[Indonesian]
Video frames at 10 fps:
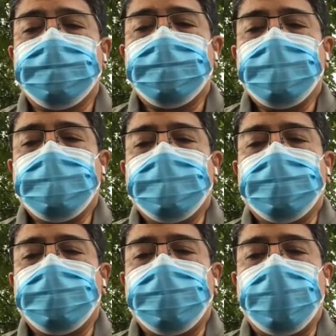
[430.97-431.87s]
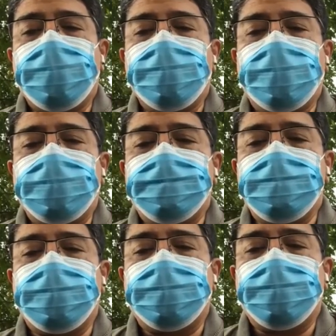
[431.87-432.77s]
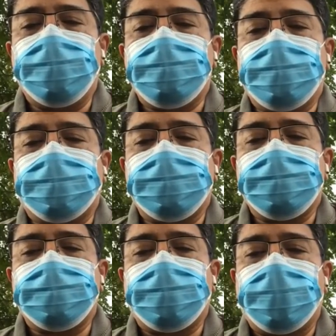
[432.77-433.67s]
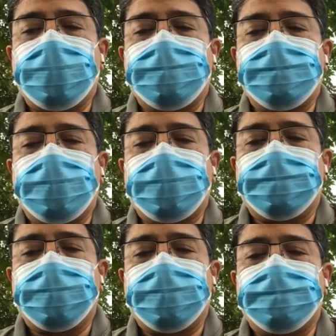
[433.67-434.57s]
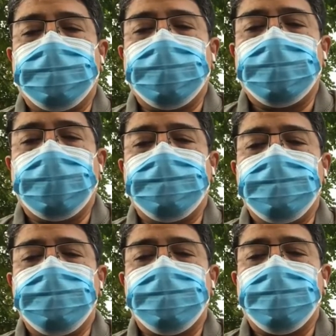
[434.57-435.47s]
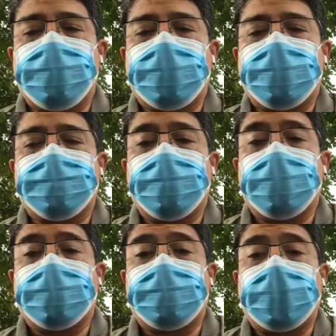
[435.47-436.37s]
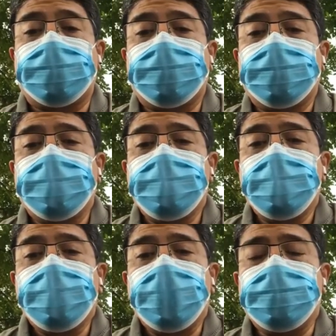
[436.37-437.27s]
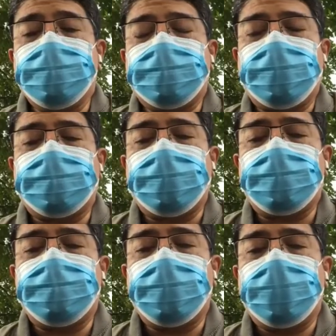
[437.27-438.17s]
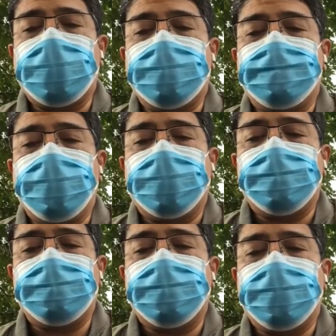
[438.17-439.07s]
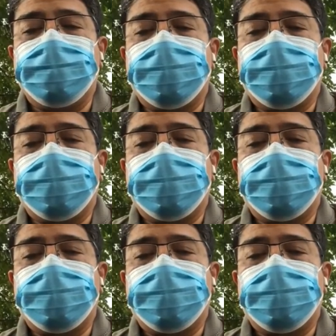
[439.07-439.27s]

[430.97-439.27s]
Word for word: Engkaulah menjadi kuasa atas istanaku dan kepada perintahmu seluruh rakyatku akan taat. Hanya tahta inilah kelebihanku daripadamu.